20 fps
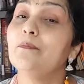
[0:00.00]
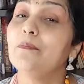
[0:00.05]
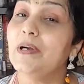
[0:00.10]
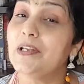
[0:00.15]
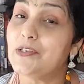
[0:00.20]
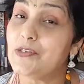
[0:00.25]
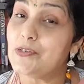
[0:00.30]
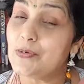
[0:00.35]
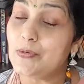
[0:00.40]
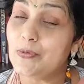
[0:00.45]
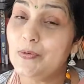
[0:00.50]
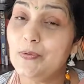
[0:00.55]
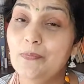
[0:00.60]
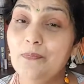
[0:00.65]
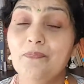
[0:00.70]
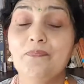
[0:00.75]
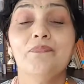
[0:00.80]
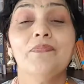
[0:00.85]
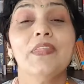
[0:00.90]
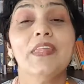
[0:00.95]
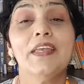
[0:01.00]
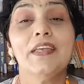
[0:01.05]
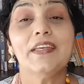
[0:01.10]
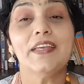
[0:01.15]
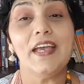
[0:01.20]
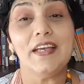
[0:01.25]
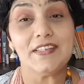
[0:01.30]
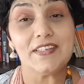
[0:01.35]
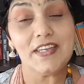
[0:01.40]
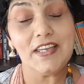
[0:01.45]
बच्चों
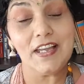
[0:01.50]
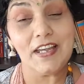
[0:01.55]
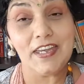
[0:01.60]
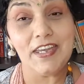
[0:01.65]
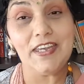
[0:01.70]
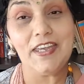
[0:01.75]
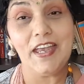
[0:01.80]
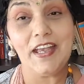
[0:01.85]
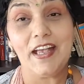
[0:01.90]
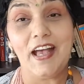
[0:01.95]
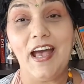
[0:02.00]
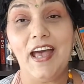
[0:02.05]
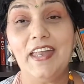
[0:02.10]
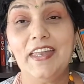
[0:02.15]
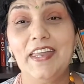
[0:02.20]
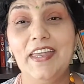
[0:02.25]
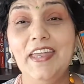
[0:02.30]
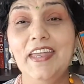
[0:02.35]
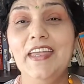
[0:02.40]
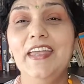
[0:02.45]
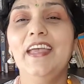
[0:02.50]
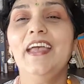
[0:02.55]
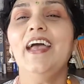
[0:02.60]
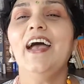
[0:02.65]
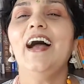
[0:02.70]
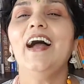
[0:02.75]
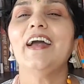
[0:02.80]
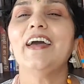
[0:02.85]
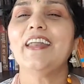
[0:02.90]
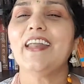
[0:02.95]
कैसी लगी ये कहानी
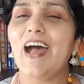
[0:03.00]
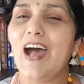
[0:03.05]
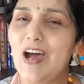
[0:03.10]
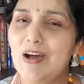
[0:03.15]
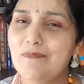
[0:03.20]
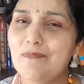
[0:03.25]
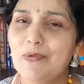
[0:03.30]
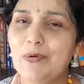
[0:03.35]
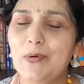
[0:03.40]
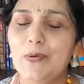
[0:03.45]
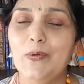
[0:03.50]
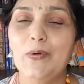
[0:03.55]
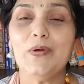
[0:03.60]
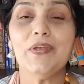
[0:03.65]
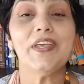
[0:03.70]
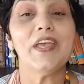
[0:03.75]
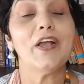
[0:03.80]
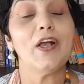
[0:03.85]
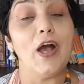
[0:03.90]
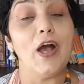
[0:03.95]
अगर आपको ये